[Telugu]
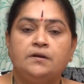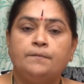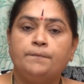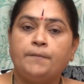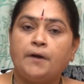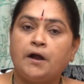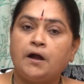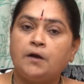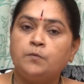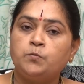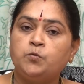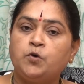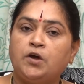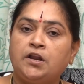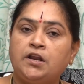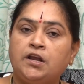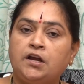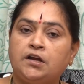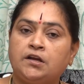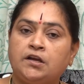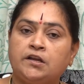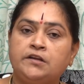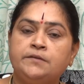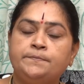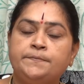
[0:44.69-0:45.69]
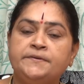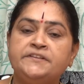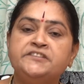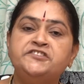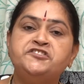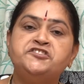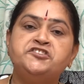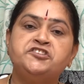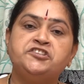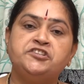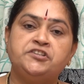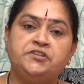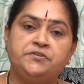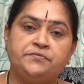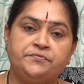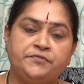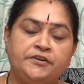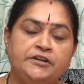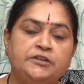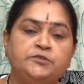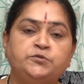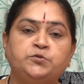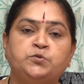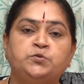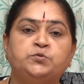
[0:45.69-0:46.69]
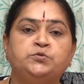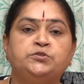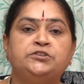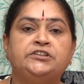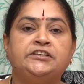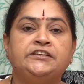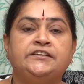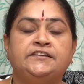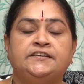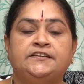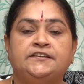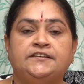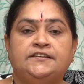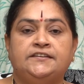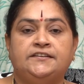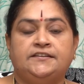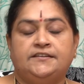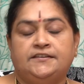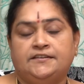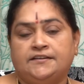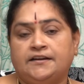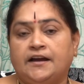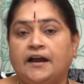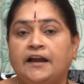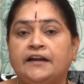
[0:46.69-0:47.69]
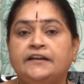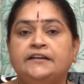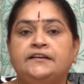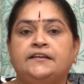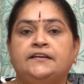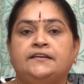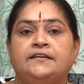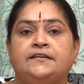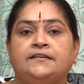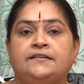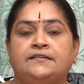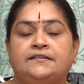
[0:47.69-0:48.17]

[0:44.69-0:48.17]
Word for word: పాము అలా కనిపించి వెళుతోంది అంటే